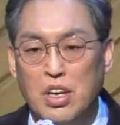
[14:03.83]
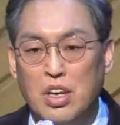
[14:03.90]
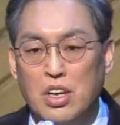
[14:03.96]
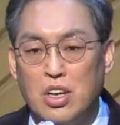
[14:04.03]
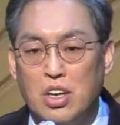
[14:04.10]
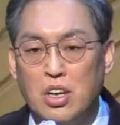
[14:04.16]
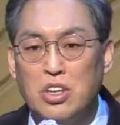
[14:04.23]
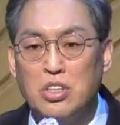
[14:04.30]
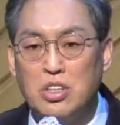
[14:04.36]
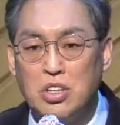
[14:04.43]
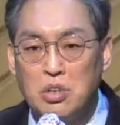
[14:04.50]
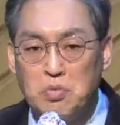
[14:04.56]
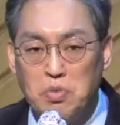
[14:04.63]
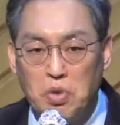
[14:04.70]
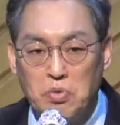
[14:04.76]
그런 것들을
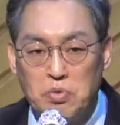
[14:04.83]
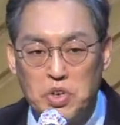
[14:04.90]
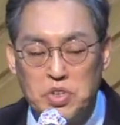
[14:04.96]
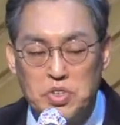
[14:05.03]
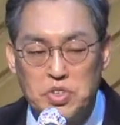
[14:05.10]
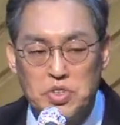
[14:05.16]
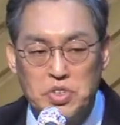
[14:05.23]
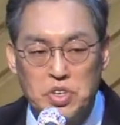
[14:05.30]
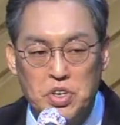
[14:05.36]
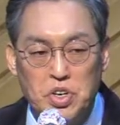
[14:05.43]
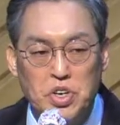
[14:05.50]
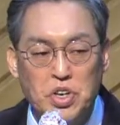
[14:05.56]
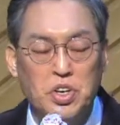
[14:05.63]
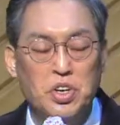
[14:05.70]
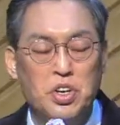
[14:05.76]

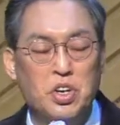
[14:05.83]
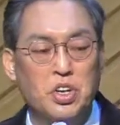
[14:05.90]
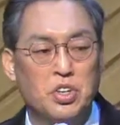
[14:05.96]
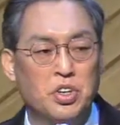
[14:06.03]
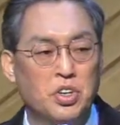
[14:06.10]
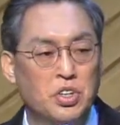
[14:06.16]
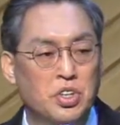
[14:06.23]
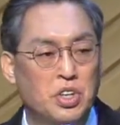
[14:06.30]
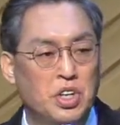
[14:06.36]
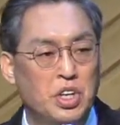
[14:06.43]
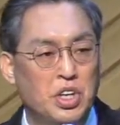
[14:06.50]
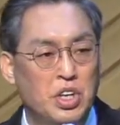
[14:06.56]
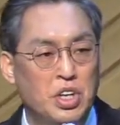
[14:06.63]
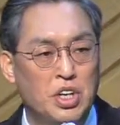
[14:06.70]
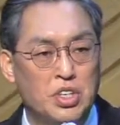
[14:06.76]
보면서
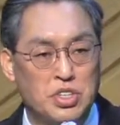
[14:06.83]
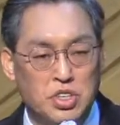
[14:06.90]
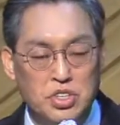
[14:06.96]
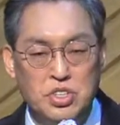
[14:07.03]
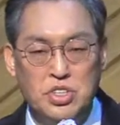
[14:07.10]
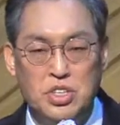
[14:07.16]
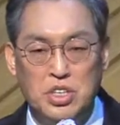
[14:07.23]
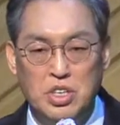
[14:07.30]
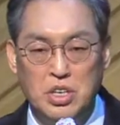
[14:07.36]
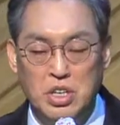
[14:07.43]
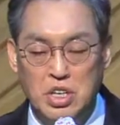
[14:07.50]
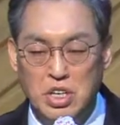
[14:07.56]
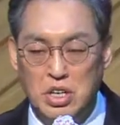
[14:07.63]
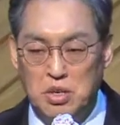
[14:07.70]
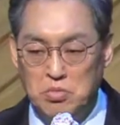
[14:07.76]
너희들이 천지
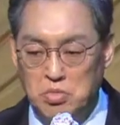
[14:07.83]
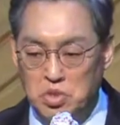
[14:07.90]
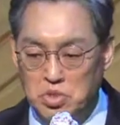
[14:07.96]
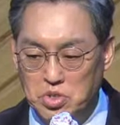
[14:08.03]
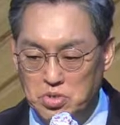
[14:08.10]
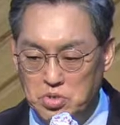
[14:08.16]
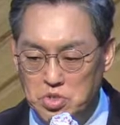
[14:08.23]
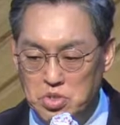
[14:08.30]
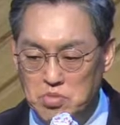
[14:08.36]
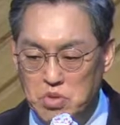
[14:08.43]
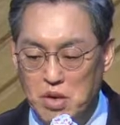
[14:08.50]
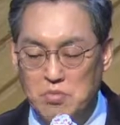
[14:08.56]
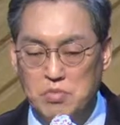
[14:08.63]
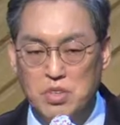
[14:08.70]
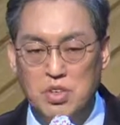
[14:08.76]
모든 우주
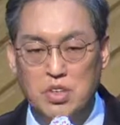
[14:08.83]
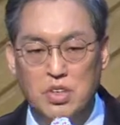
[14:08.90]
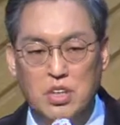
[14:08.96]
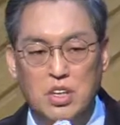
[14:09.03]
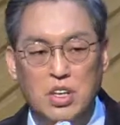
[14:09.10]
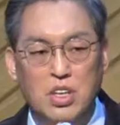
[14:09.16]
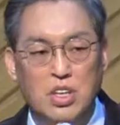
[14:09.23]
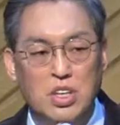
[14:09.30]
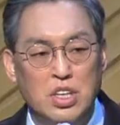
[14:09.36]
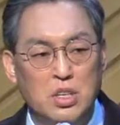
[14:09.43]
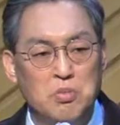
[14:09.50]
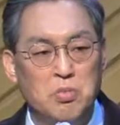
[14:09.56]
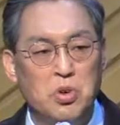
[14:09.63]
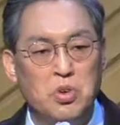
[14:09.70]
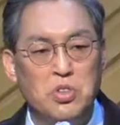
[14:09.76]
만물 이
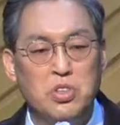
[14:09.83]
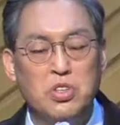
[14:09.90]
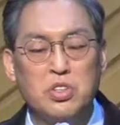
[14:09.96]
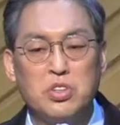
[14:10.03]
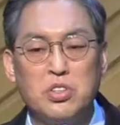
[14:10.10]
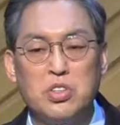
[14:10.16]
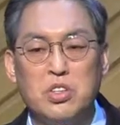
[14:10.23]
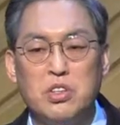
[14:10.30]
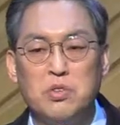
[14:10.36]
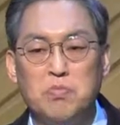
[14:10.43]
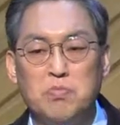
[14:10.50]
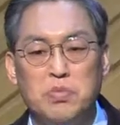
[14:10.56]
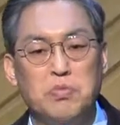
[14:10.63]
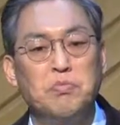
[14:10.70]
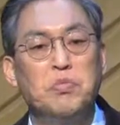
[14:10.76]
모든 것들은
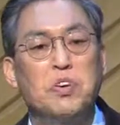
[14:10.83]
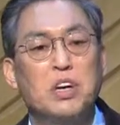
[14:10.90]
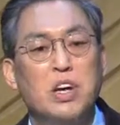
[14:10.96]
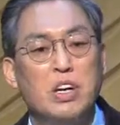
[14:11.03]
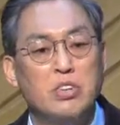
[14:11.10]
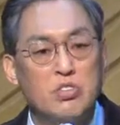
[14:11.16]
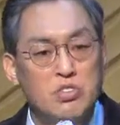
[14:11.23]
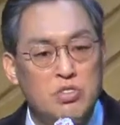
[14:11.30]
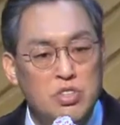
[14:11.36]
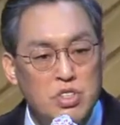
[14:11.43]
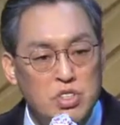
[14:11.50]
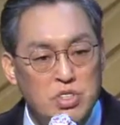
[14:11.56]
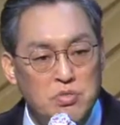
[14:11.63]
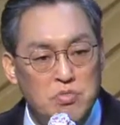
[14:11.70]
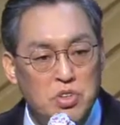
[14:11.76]
분별할 수
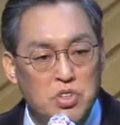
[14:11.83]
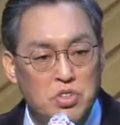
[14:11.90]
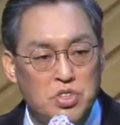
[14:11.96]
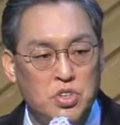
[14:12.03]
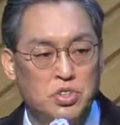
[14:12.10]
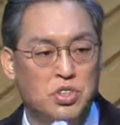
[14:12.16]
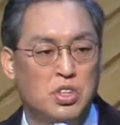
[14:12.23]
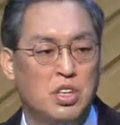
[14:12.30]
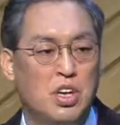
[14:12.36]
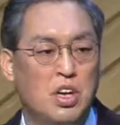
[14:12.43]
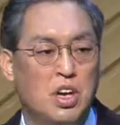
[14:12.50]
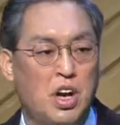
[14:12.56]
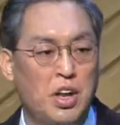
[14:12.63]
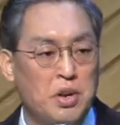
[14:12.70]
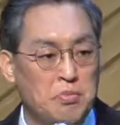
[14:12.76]
있으면서 어떻게
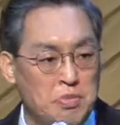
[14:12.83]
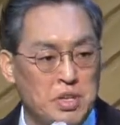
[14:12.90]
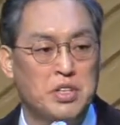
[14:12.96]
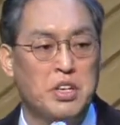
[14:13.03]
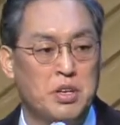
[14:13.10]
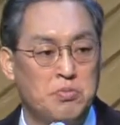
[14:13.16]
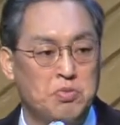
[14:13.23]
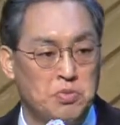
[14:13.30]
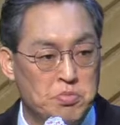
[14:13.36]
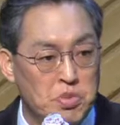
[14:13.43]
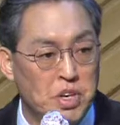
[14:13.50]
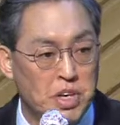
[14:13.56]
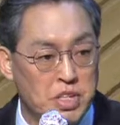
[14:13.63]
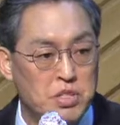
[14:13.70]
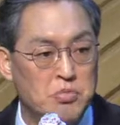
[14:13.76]
하나님의 때를
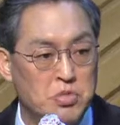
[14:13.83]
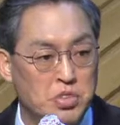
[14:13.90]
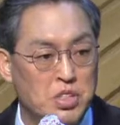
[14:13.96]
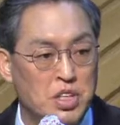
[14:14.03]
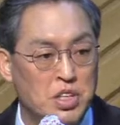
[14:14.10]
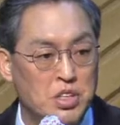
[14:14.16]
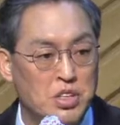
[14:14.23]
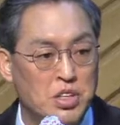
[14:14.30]
분별하지 못하느냐.